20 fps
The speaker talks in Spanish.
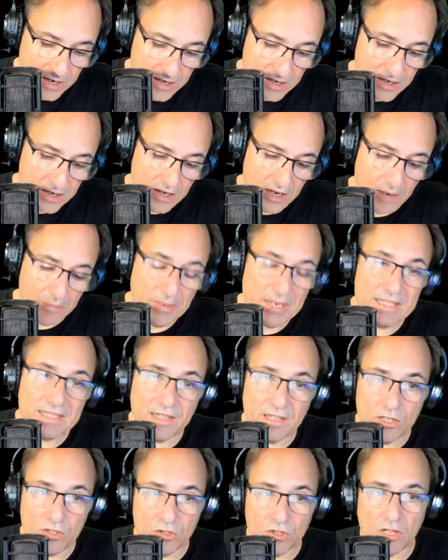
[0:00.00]
Eh, aparte
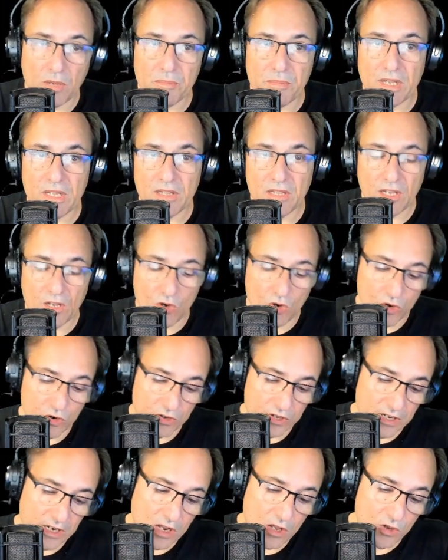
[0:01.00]
de esto también tengo
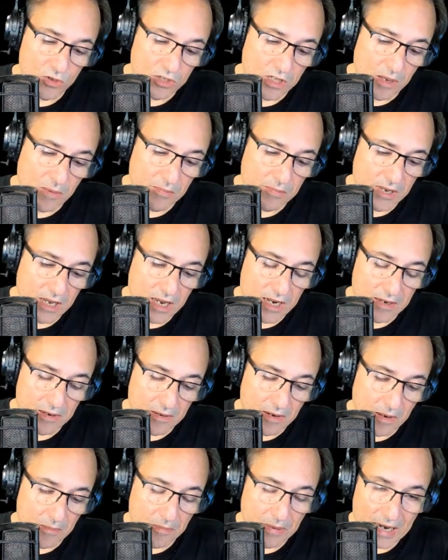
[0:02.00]
ordenado también
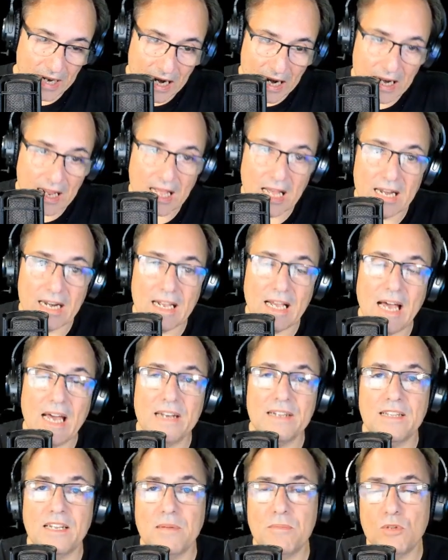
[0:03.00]
para
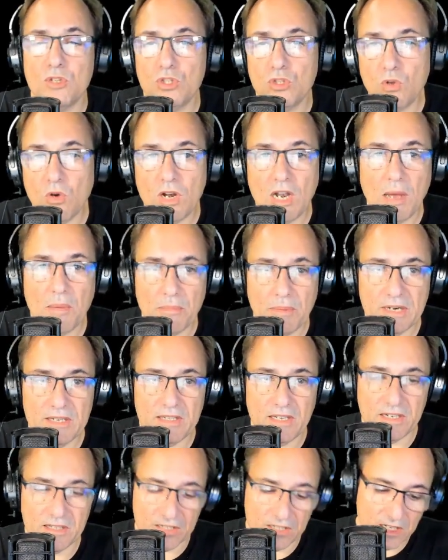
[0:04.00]
cargar. Tenemos todas las
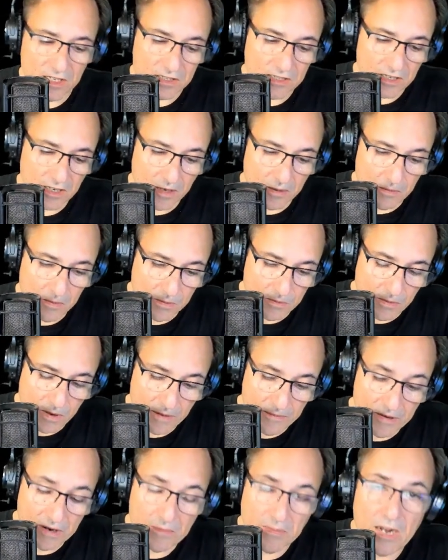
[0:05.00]
partes necesarias, así que vamos a
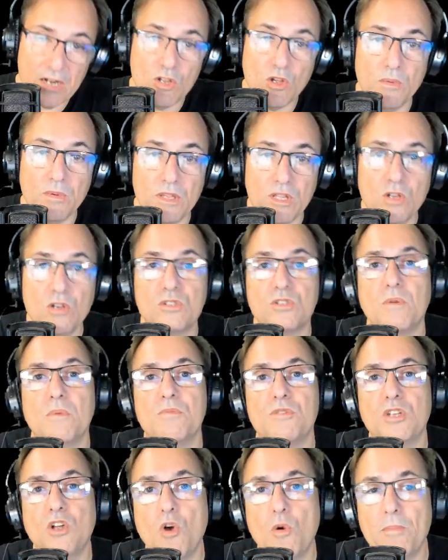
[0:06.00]
ver varios videos y
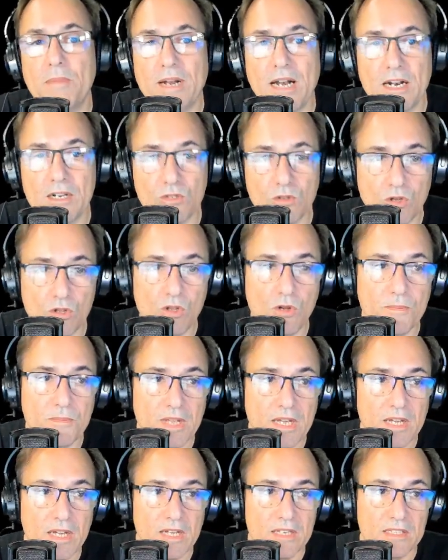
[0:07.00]
vamos a comparar todo.
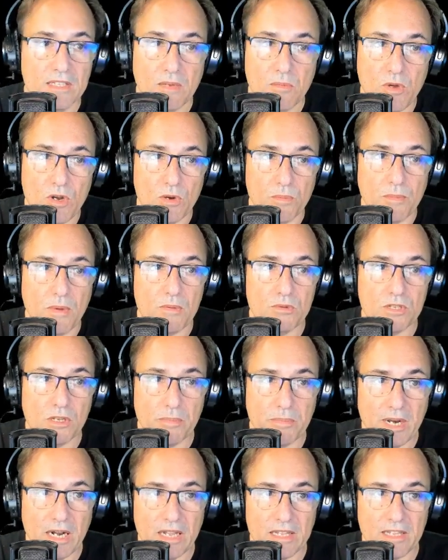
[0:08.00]
Y bueno, vamos a
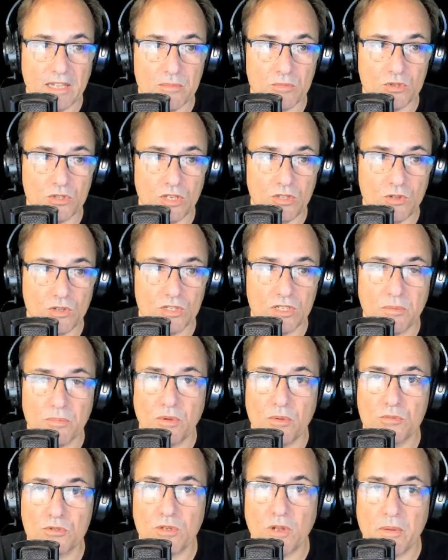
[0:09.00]
esperar que tengamos esto, así
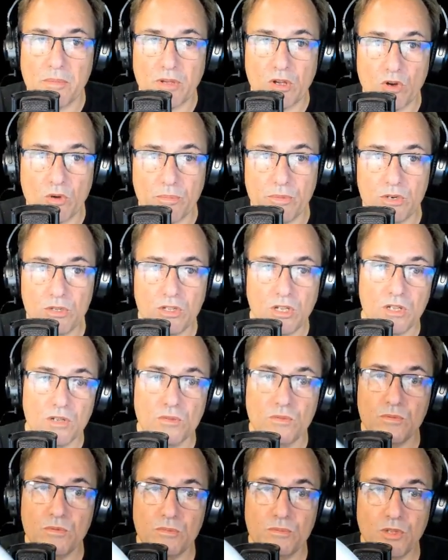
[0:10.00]
podemos hablar mejor. Pero este es
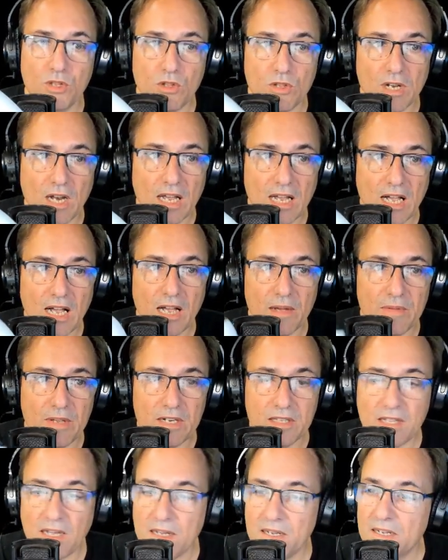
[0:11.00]
un video de la caja
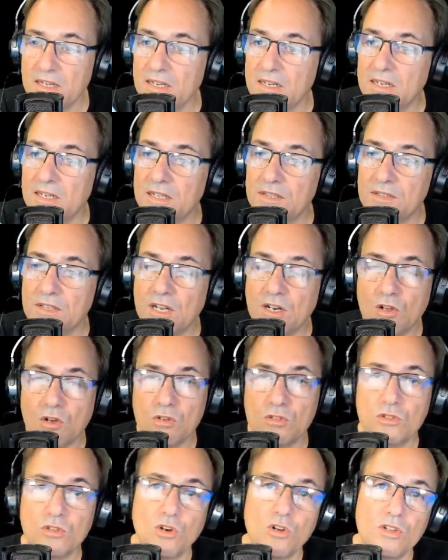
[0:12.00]
abierta del
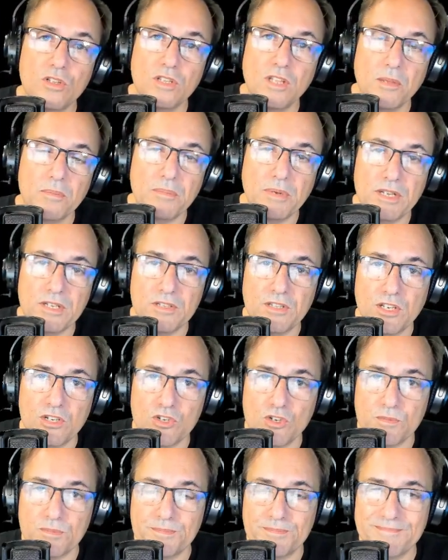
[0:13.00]
control de
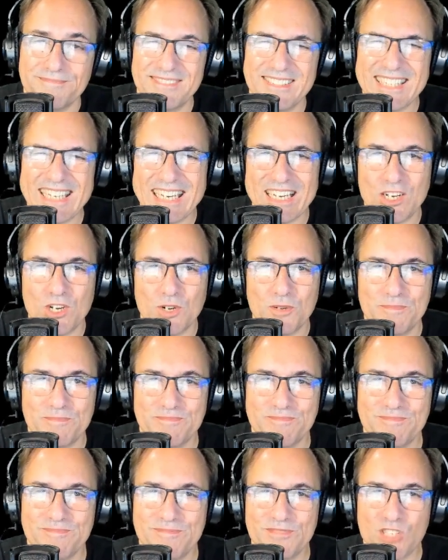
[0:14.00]
PlayStation 5.
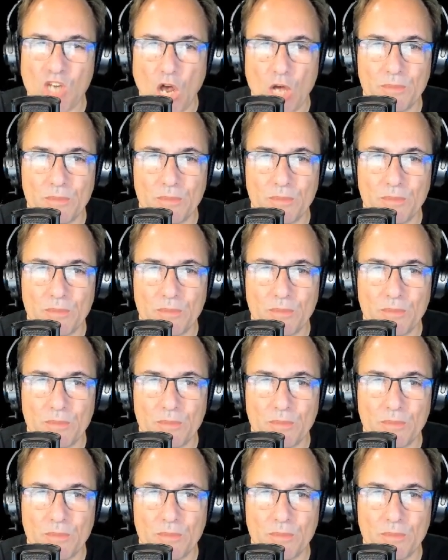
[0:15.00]
Chao.